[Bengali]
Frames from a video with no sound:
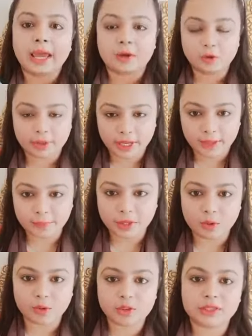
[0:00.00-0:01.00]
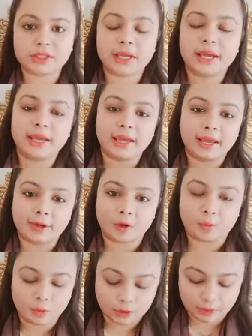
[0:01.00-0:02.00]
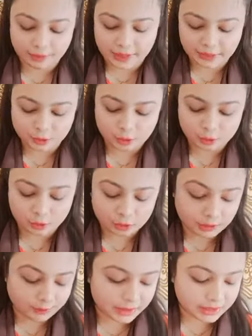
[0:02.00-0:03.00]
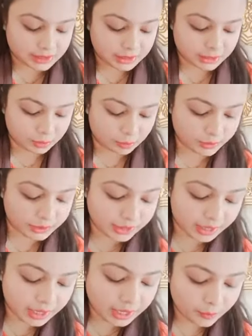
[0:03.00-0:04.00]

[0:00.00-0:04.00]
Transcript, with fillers: এখন গেমটা হচ্ছে এই কম্বোটার প্রাইস কত হতে পারে সেটা তোমাদের